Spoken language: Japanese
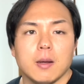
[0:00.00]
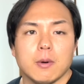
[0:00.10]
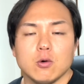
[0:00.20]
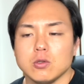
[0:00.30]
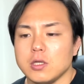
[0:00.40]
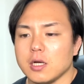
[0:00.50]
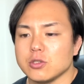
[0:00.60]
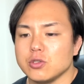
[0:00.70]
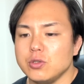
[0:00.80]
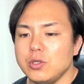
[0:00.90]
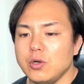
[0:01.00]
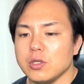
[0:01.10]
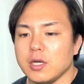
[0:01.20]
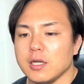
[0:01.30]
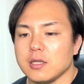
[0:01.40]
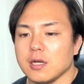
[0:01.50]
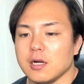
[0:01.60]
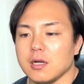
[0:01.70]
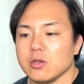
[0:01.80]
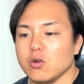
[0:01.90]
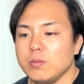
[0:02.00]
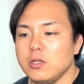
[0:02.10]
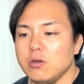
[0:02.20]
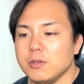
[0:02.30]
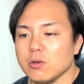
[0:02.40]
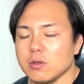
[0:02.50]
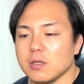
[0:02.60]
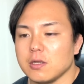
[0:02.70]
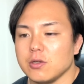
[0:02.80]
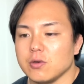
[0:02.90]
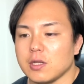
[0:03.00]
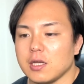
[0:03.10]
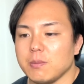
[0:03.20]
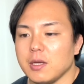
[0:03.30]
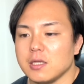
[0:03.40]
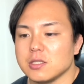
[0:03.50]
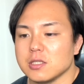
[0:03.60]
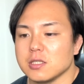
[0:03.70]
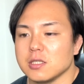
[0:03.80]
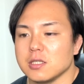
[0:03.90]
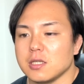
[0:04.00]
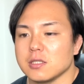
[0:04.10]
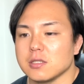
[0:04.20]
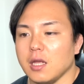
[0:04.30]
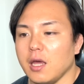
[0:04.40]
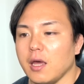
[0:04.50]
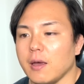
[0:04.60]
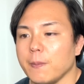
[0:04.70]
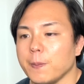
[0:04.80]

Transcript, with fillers: まあ、本当になんか重量に入ってから伸び伸びとってるようなイメージですね